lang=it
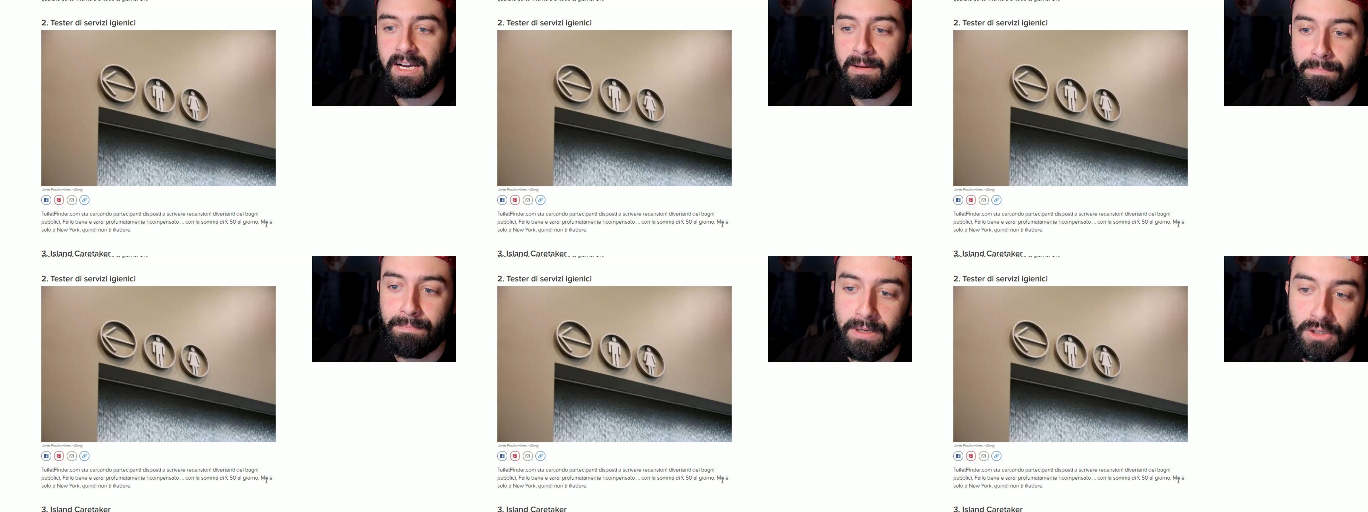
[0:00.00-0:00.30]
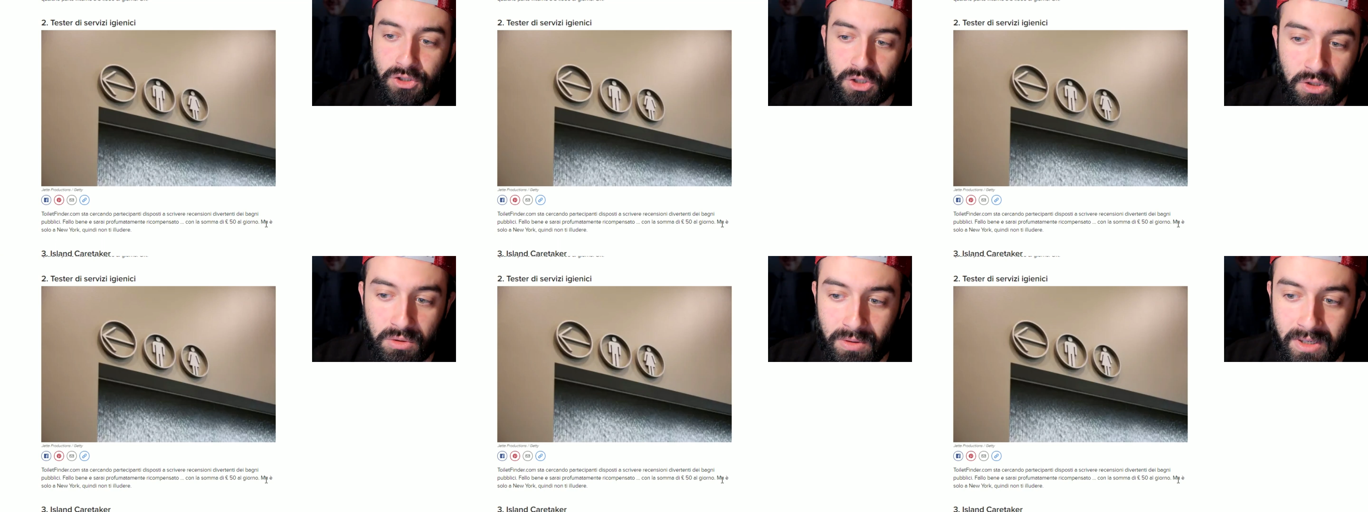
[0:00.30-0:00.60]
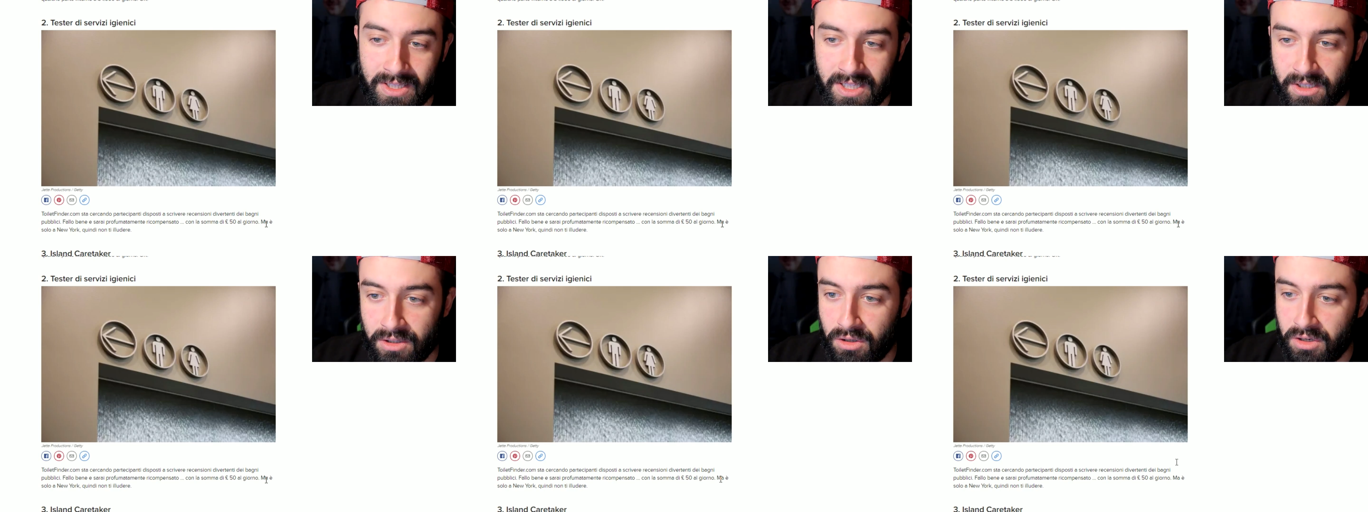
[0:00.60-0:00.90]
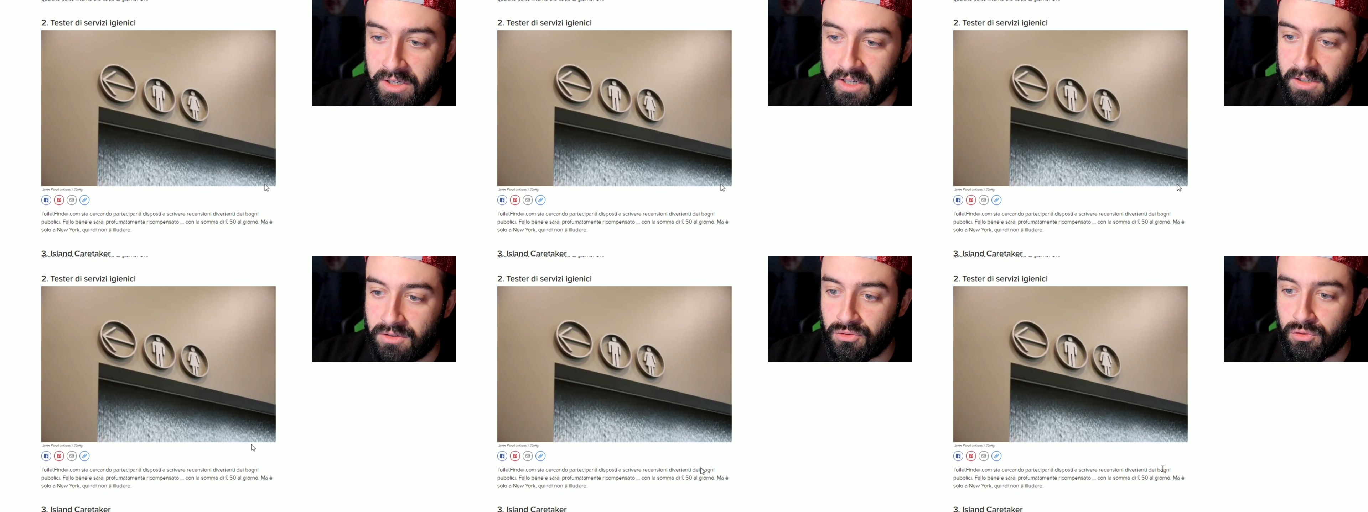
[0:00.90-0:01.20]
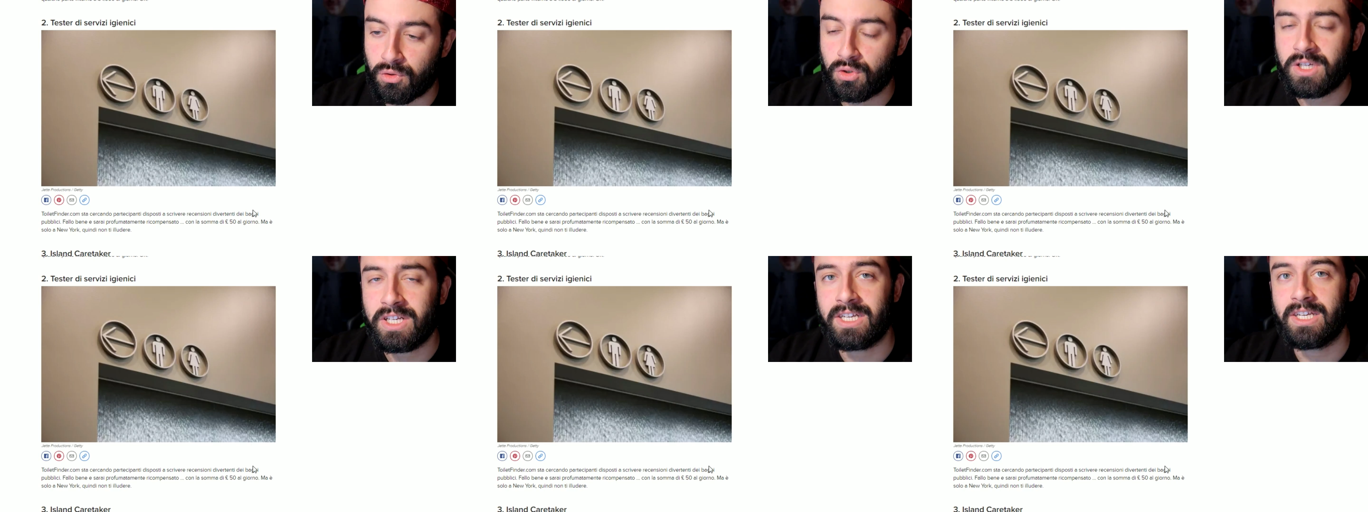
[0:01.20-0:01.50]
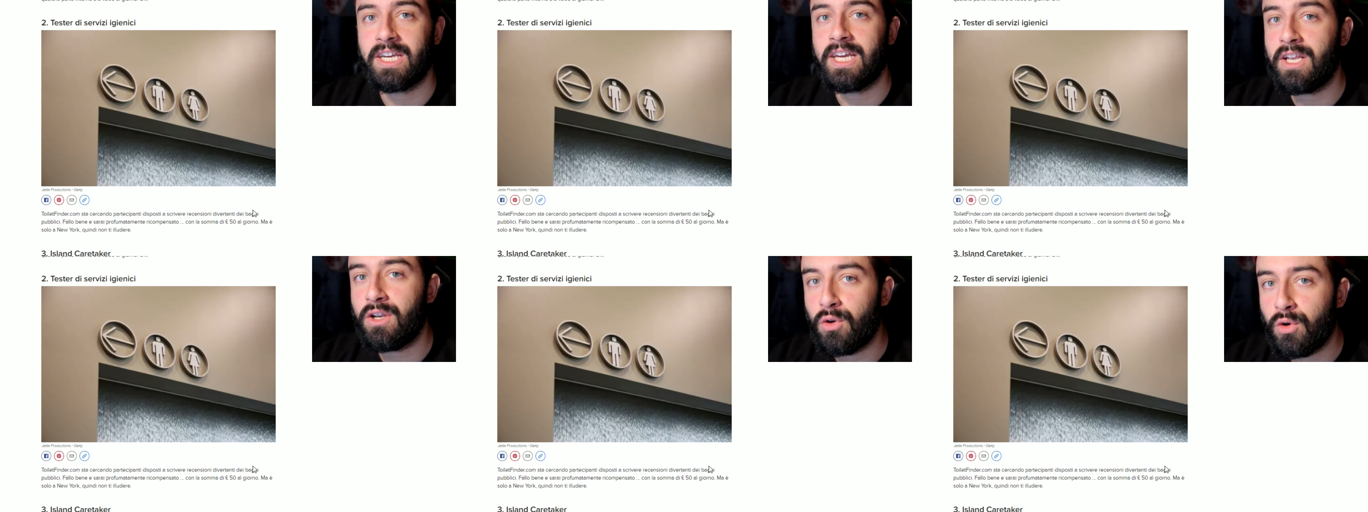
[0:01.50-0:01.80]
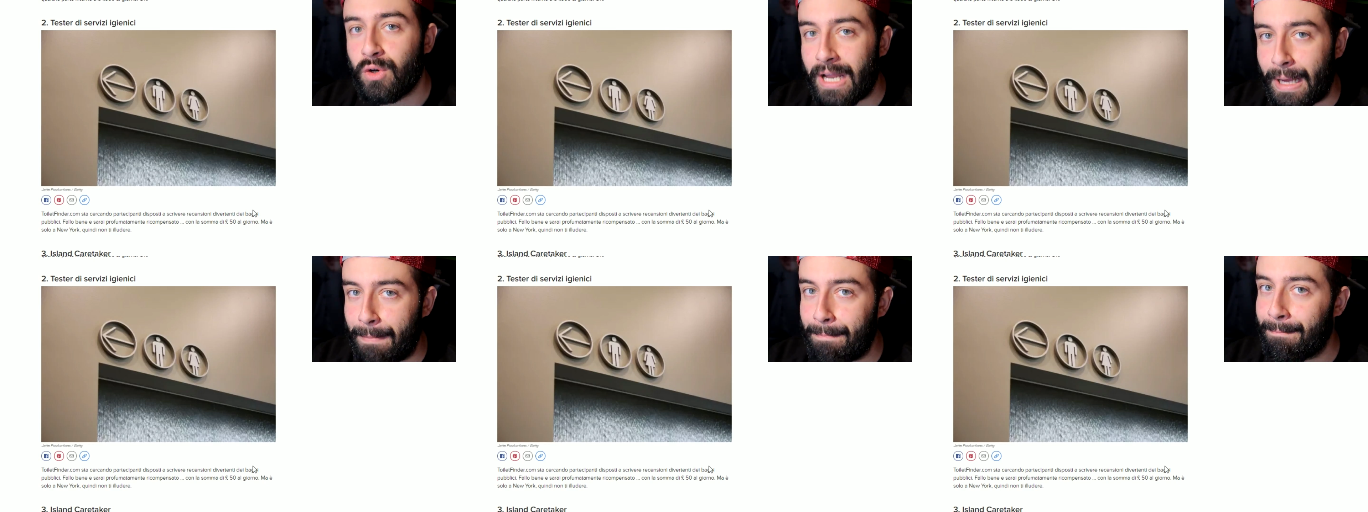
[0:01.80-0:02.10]
eh, per 50 dollari al giorno, che
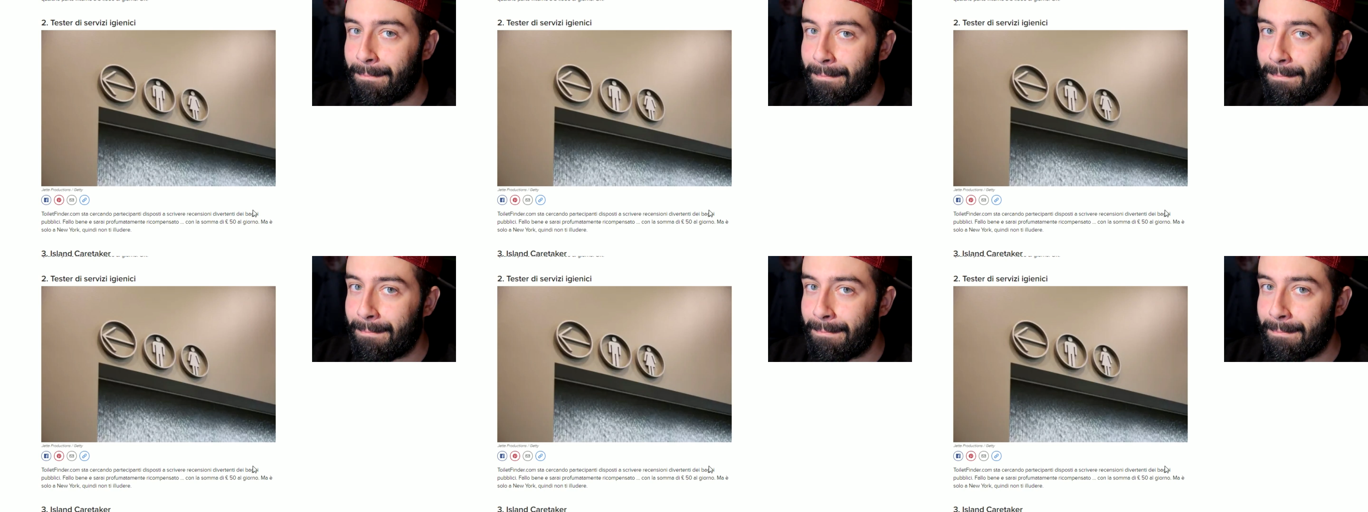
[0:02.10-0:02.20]
non è